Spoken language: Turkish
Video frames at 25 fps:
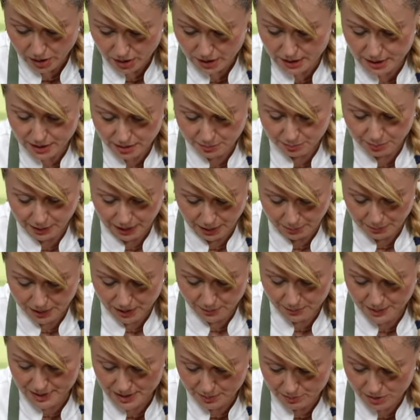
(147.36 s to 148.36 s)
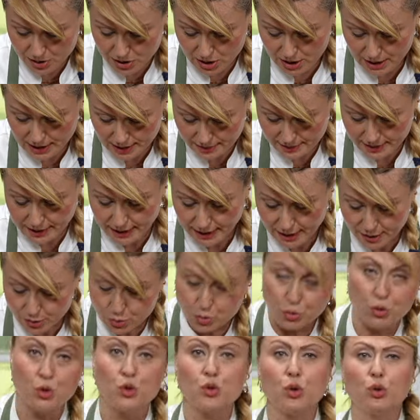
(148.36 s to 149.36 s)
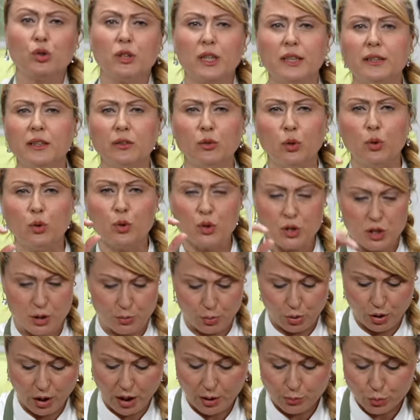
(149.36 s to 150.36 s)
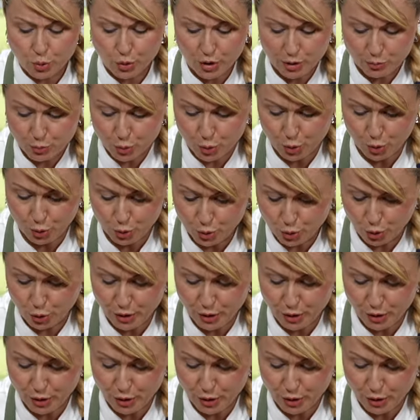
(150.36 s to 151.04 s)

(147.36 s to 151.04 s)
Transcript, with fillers: Yarım parmak bizim için yeterli. Çünkü çok kalın olursa böyle hamur hamur olur.